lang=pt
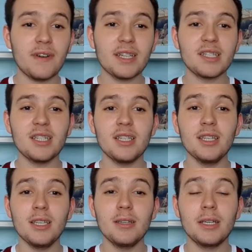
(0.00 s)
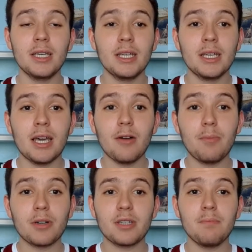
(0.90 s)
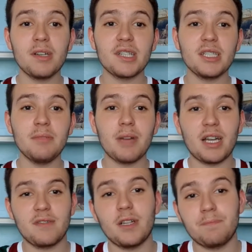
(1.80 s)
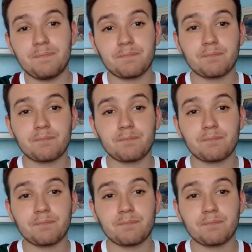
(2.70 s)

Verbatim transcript: falar que é um pouquinho pesado demais, vai